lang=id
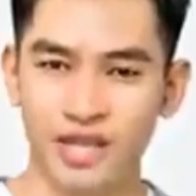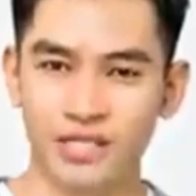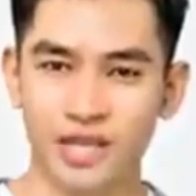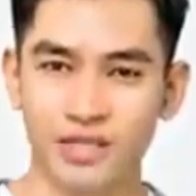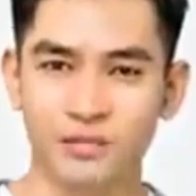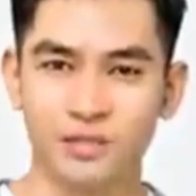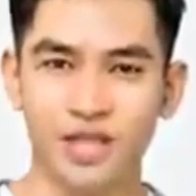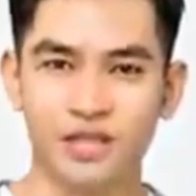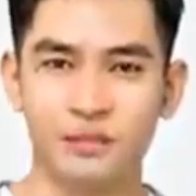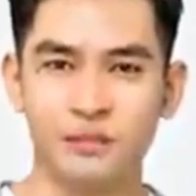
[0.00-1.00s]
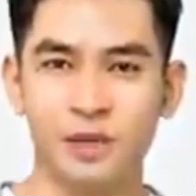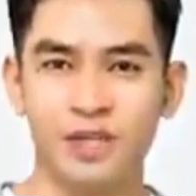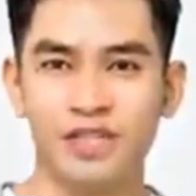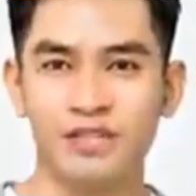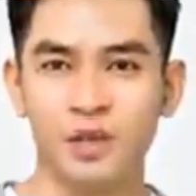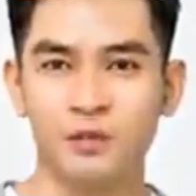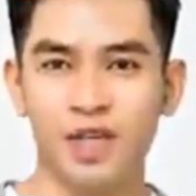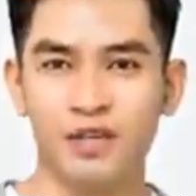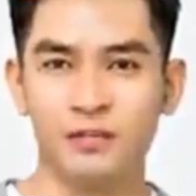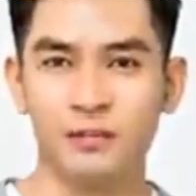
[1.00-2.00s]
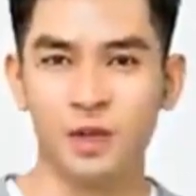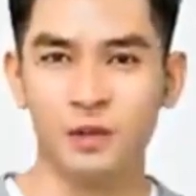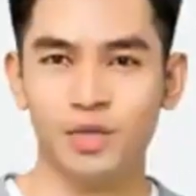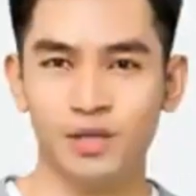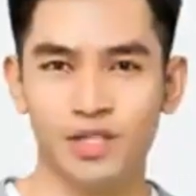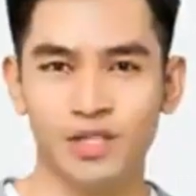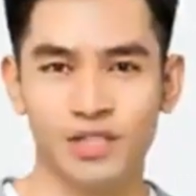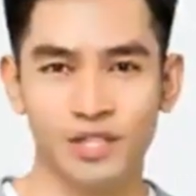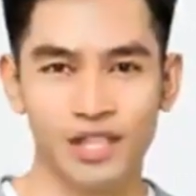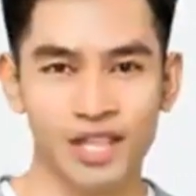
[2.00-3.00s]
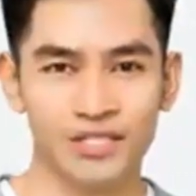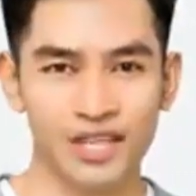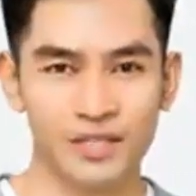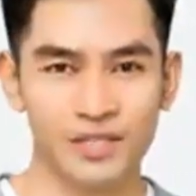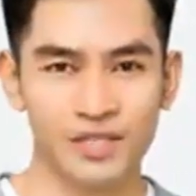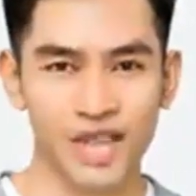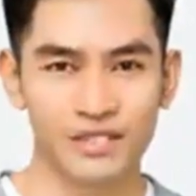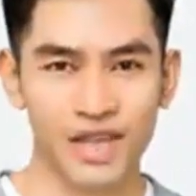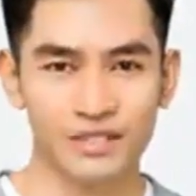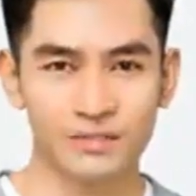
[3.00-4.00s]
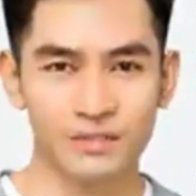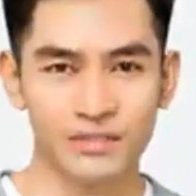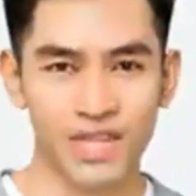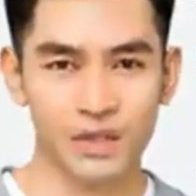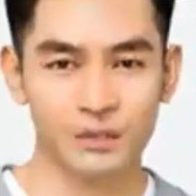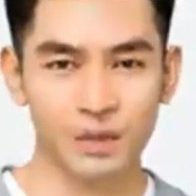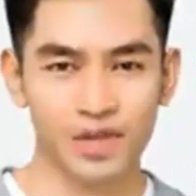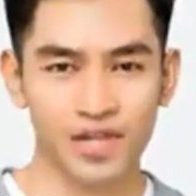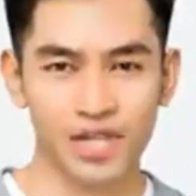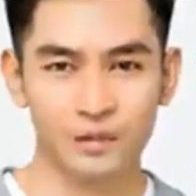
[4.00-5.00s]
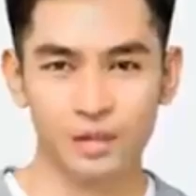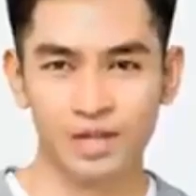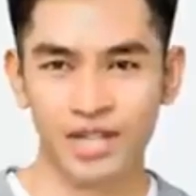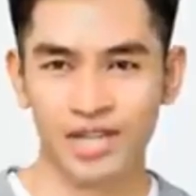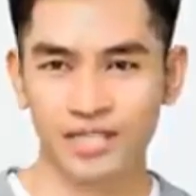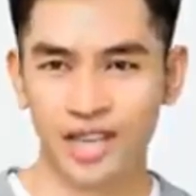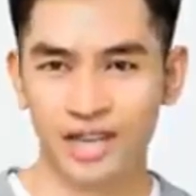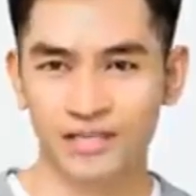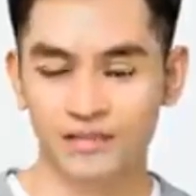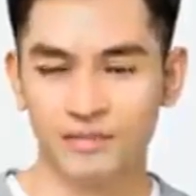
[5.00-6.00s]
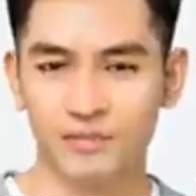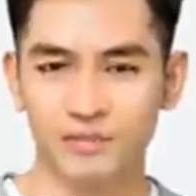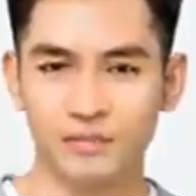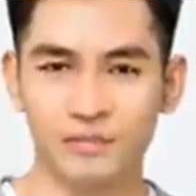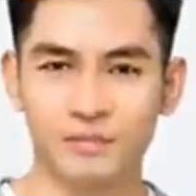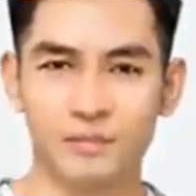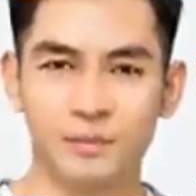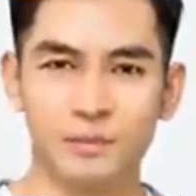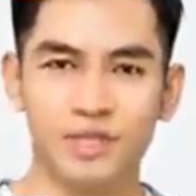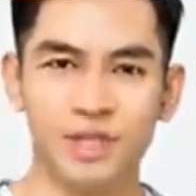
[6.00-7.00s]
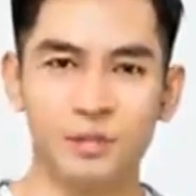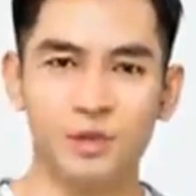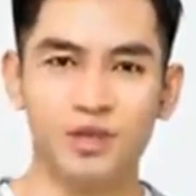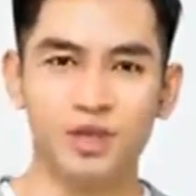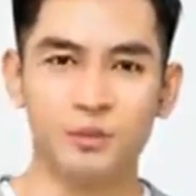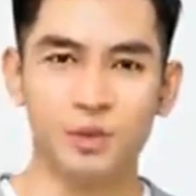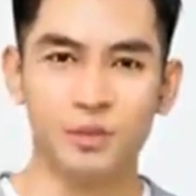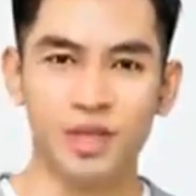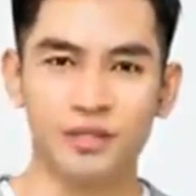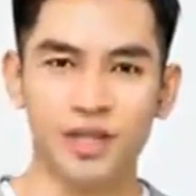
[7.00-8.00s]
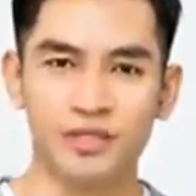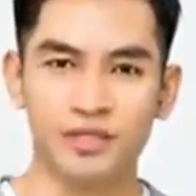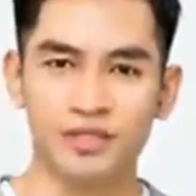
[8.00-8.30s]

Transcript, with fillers: Terlepas dari hal lain, di antara semua gadis di keluarga Jismi, Viololina memang nomor dua setelah Santin dalam hal penampilan dan figur.